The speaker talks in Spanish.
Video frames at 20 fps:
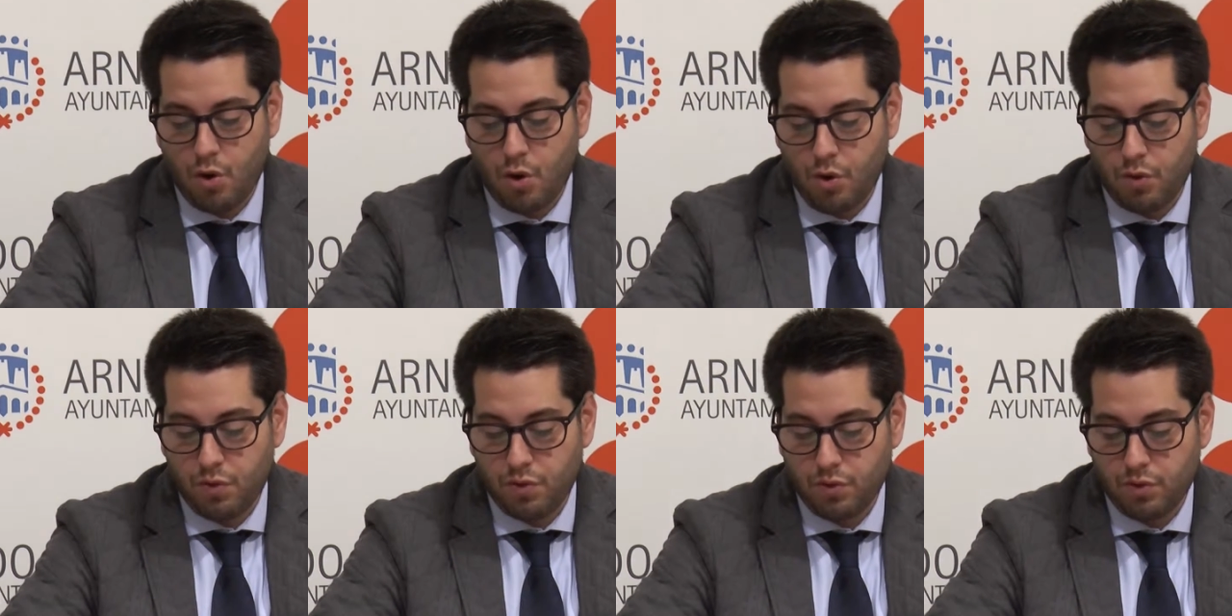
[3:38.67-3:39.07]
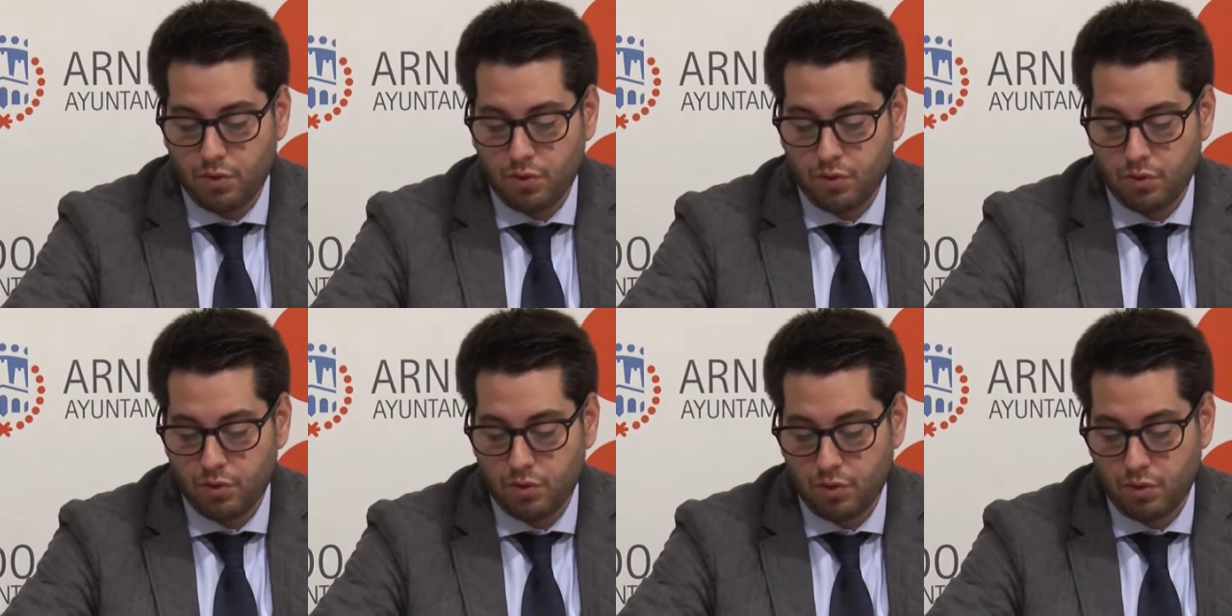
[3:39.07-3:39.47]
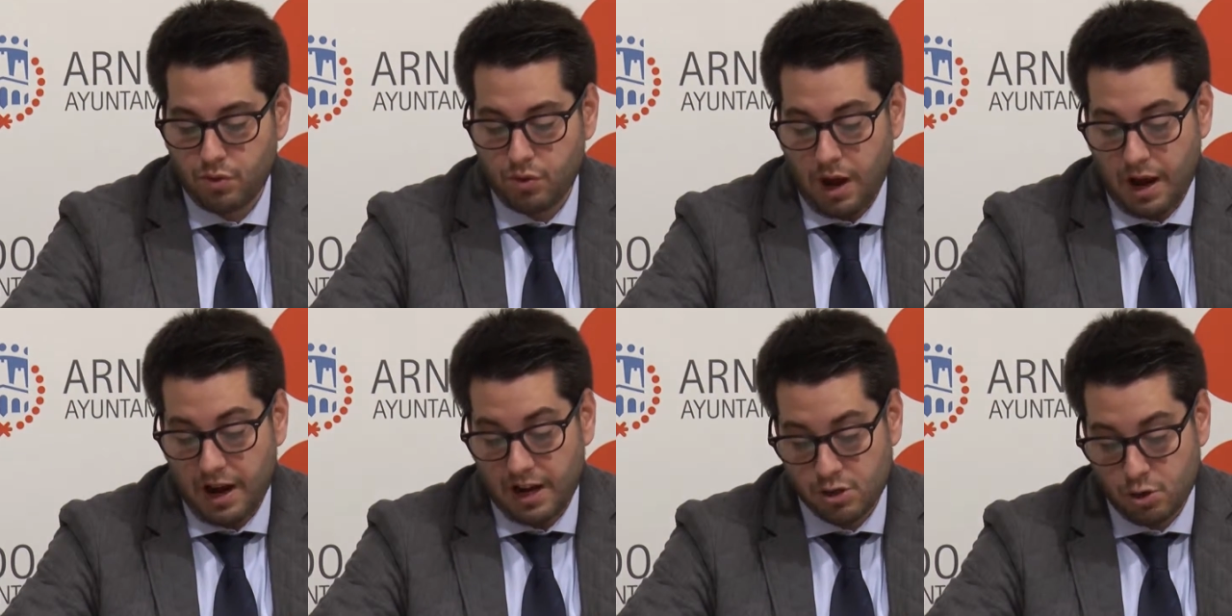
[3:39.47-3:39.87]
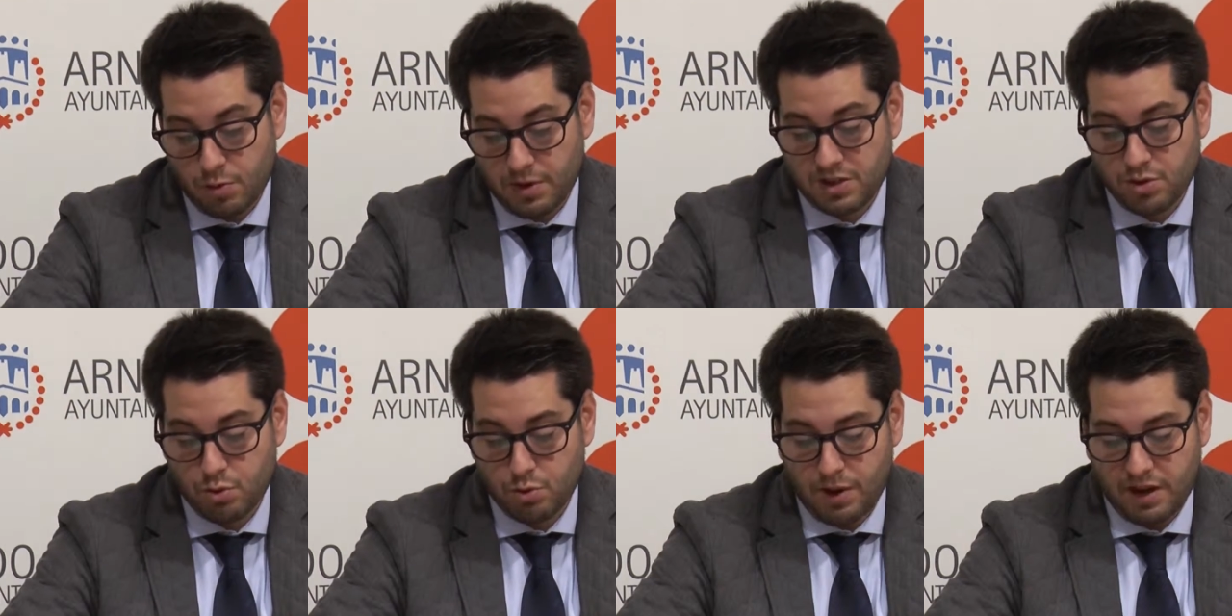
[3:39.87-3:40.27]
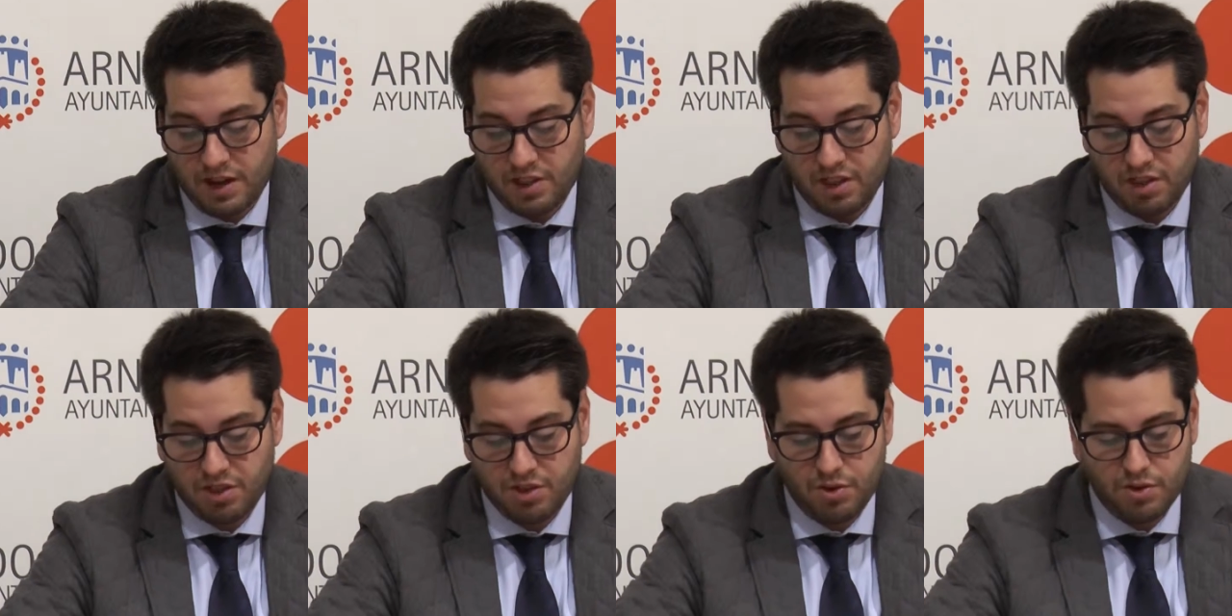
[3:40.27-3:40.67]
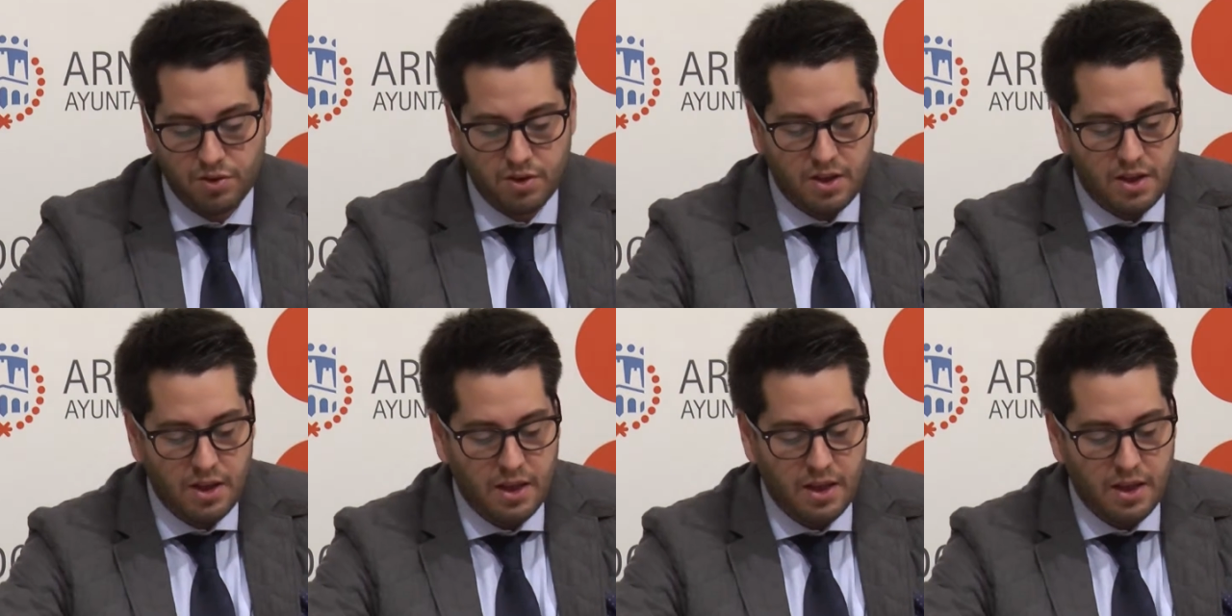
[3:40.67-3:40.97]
mm, a las obras de urbanización